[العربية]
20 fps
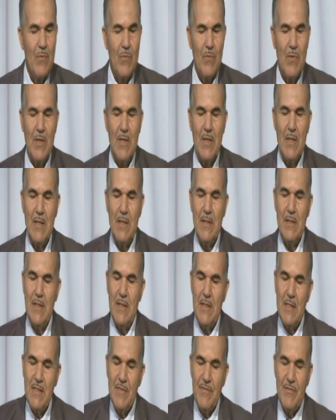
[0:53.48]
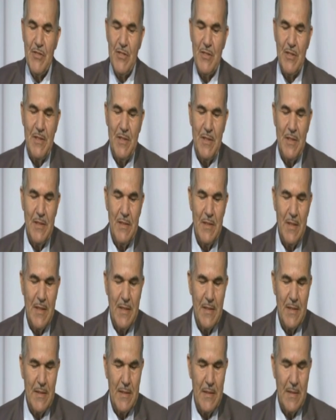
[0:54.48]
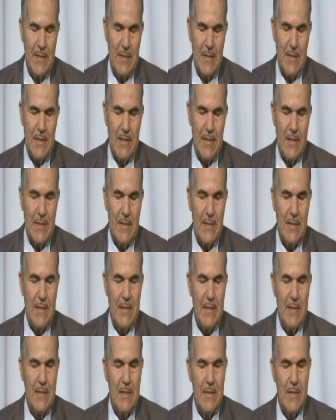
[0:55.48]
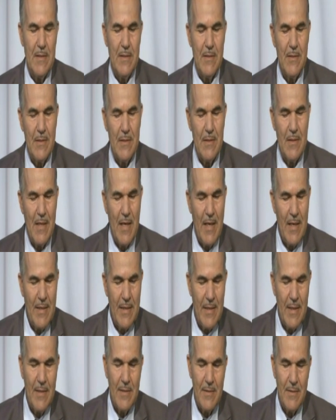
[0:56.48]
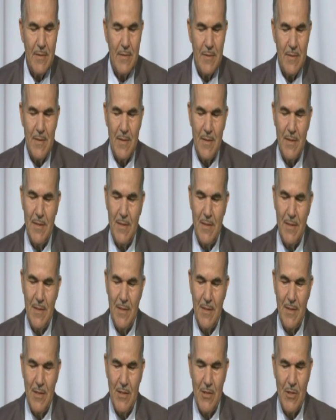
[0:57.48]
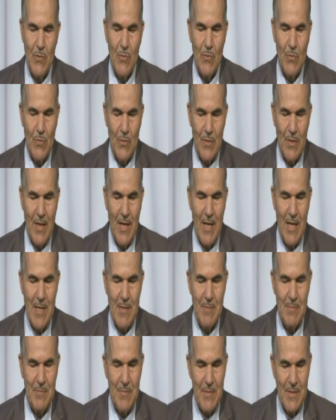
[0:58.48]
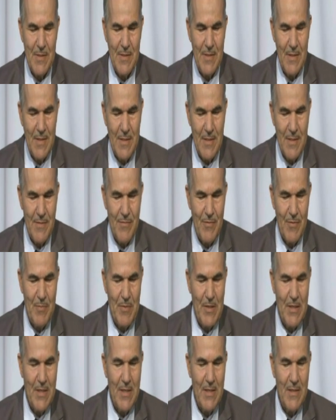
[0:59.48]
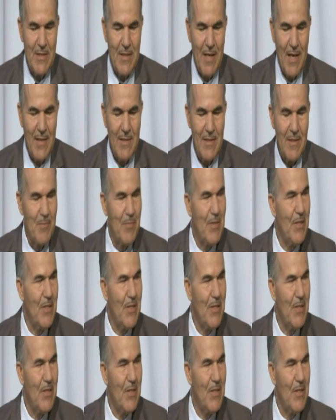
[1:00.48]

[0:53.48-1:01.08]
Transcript: وللأسف الشديد يعني آه، لعل الجو العام السياسي في البلاد حتى